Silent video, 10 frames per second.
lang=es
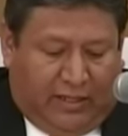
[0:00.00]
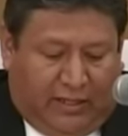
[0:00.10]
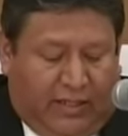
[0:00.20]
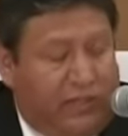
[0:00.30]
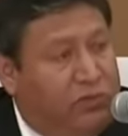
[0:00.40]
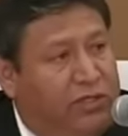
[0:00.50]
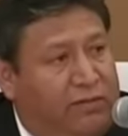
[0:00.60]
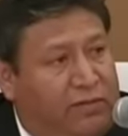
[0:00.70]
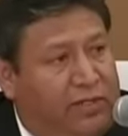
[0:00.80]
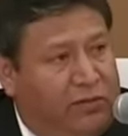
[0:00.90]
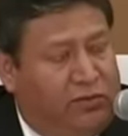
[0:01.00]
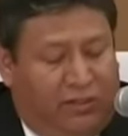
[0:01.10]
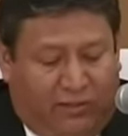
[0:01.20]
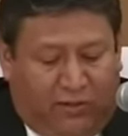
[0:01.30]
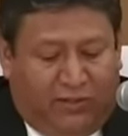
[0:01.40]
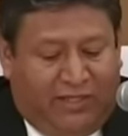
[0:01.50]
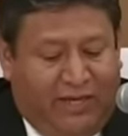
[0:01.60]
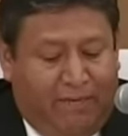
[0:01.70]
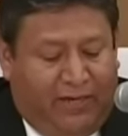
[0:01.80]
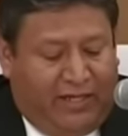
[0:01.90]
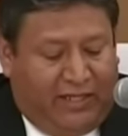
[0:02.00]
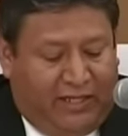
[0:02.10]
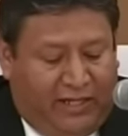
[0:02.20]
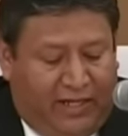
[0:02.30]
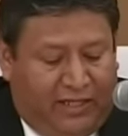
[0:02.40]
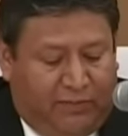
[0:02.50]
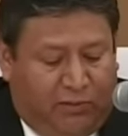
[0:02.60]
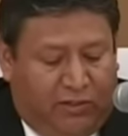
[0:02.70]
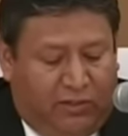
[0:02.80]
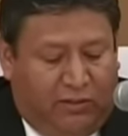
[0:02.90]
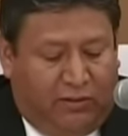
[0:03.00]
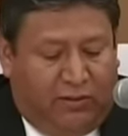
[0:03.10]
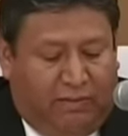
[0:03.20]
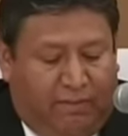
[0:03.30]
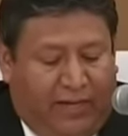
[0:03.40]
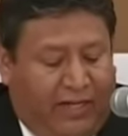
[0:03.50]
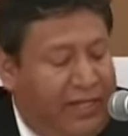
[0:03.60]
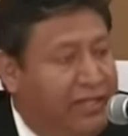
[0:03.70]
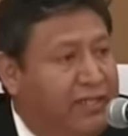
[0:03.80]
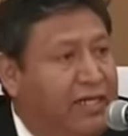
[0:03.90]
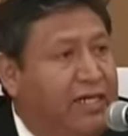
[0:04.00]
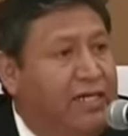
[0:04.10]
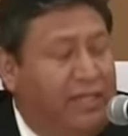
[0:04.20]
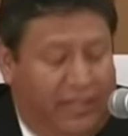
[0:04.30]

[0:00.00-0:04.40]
que, su servidor siempre tendrá la disposición para analizar